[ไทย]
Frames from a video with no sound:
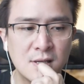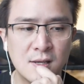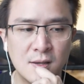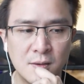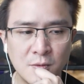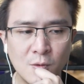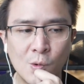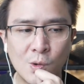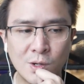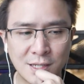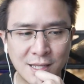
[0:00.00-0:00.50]

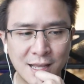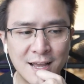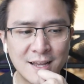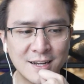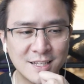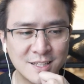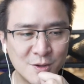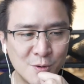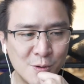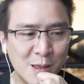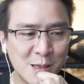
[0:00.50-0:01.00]
โอนครั้ง
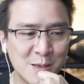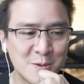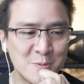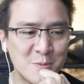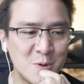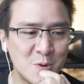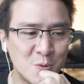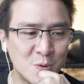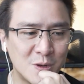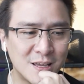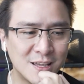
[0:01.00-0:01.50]
ละเท่าไหร่
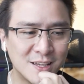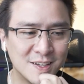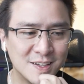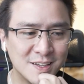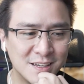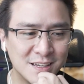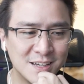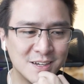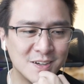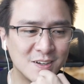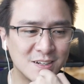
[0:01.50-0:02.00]
ไม่รู้นะ
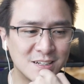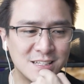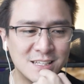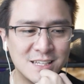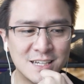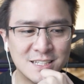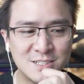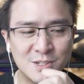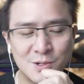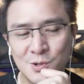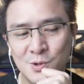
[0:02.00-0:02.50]
บางที
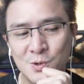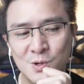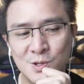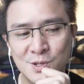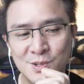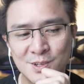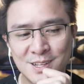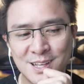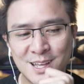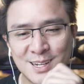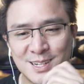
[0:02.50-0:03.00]
อาจจะโอน
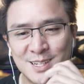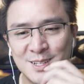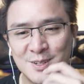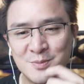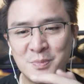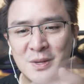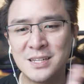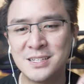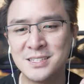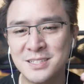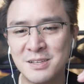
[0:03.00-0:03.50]
ครั้งนี้
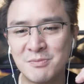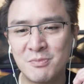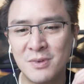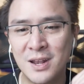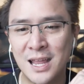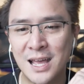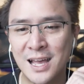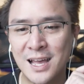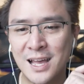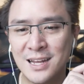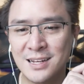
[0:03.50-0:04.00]
ไปเลย 10
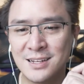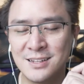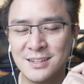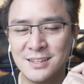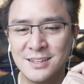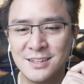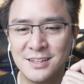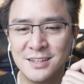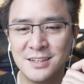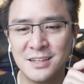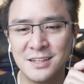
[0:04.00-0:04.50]
ล้าน
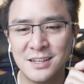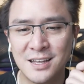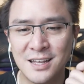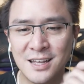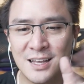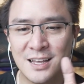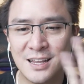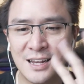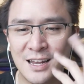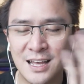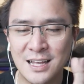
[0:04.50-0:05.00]

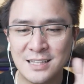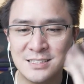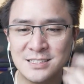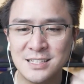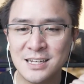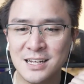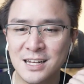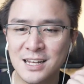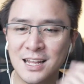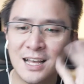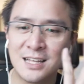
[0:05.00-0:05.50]
5 ล้าน
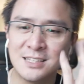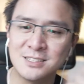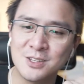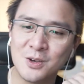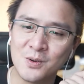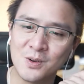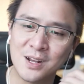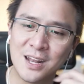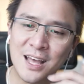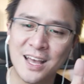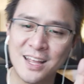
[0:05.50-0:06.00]
7 ล้าน
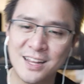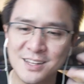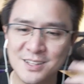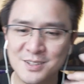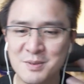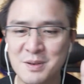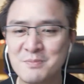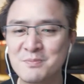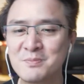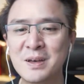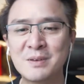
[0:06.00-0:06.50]
2 ล้านอะไร
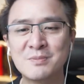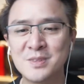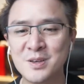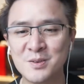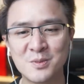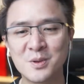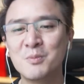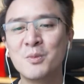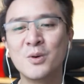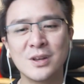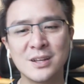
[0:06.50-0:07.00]
แบบแป๊บเดียว
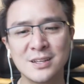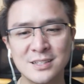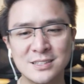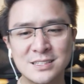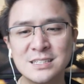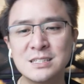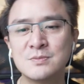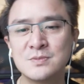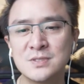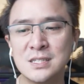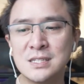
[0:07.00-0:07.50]
ก็หมดนะ
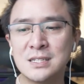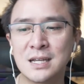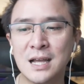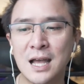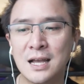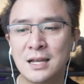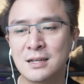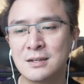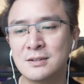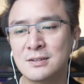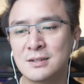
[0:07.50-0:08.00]
24 ค
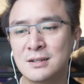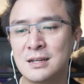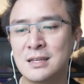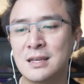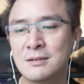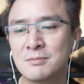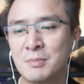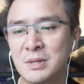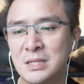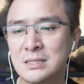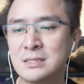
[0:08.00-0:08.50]
รั้งก็เกลี้
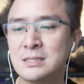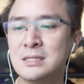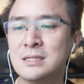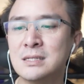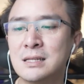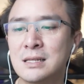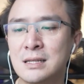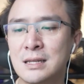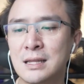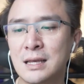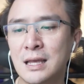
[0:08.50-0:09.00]
ยงบัญชี
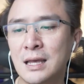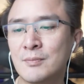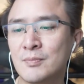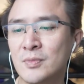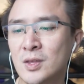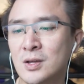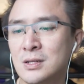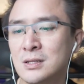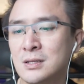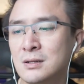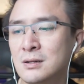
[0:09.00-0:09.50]
เลยนะครับ
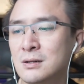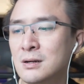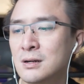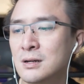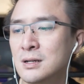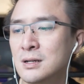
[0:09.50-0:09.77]
ตอนนี้ก็